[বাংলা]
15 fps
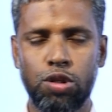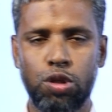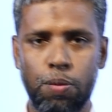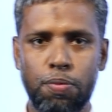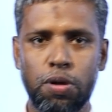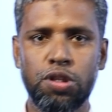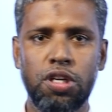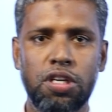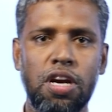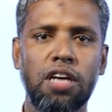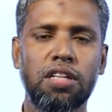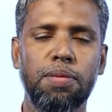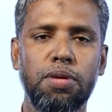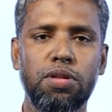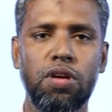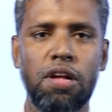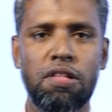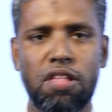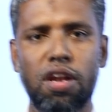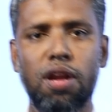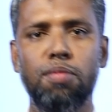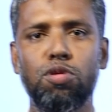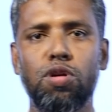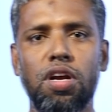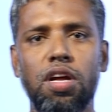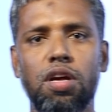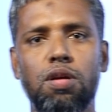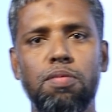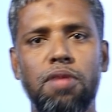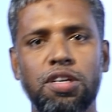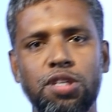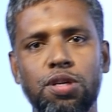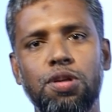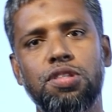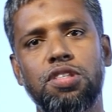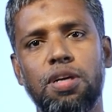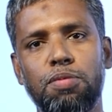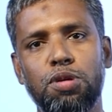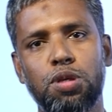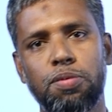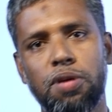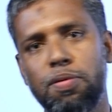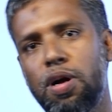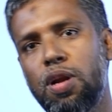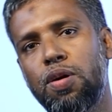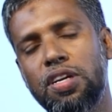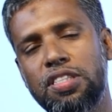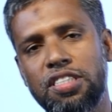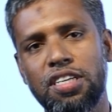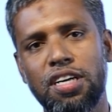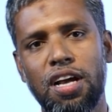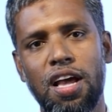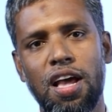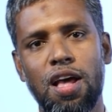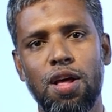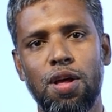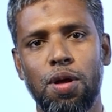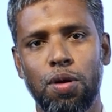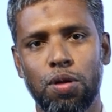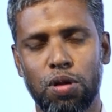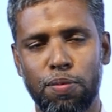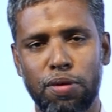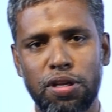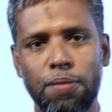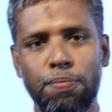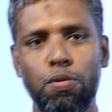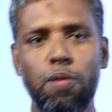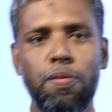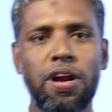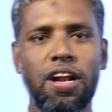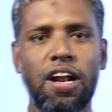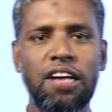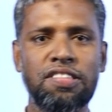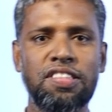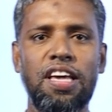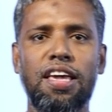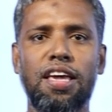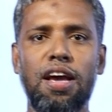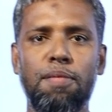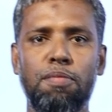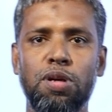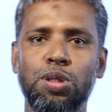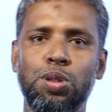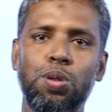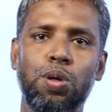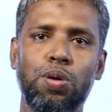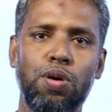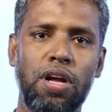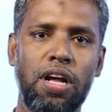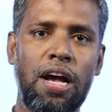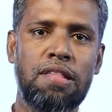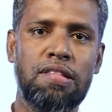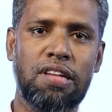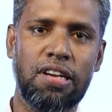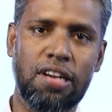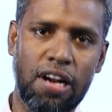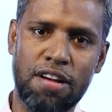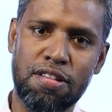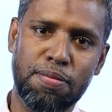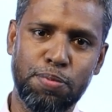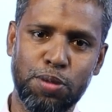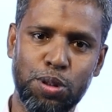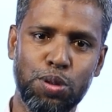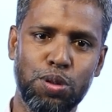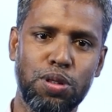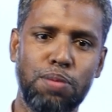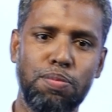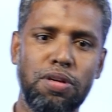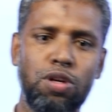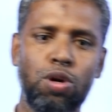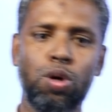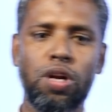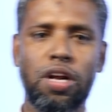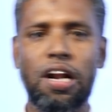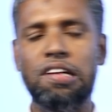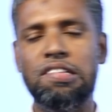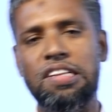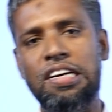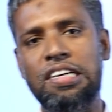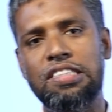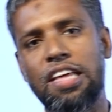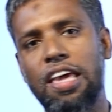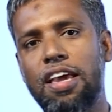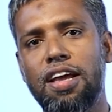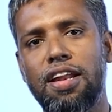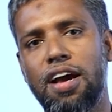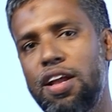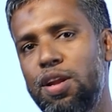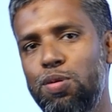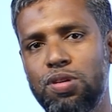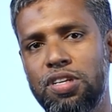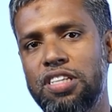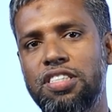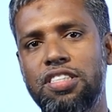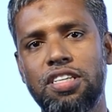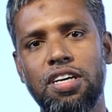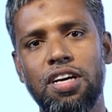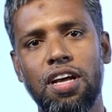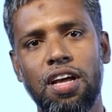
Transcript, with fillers: সুপ্রিয় শিক্ষার্থীবৃন্দ আসসালামু আলাইকুম আশা করছি আমরা সবাই ভালো আছি তোমাদের পূর্বের ক্লাস থেকে আমরা শুরু করে আজকের ক্লাস পর্যন্ত আমরা যখন ক্লাস এইট থেকে নাইনে উঠেছি